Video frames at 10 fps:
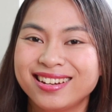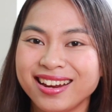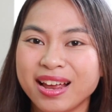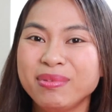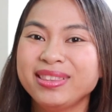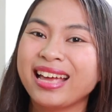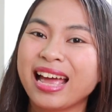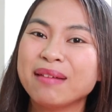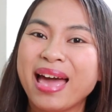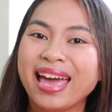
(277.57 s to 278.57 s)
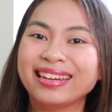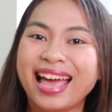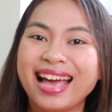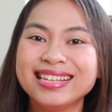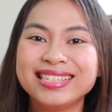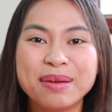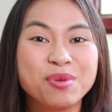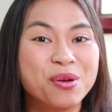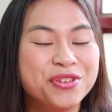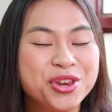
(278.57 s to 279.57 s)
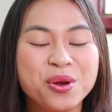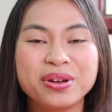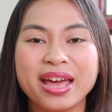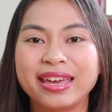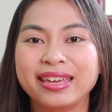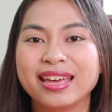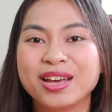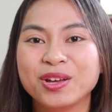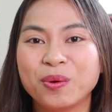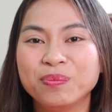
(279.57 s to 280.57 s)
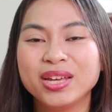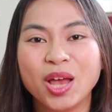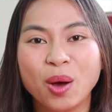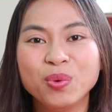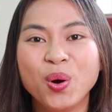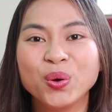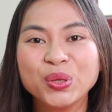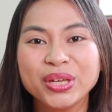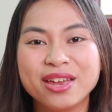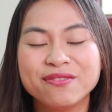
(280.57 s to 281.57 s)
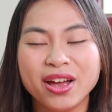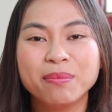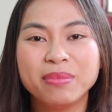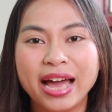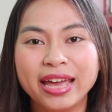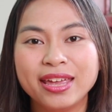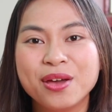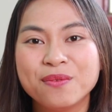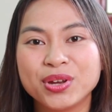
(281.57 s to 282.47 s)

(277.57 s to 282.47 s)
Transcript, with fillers: Rất cảm ơn tất cả các bạn đã xem đoạn video này cũng như là ủng hộ cho kênh Phát Âm Hay.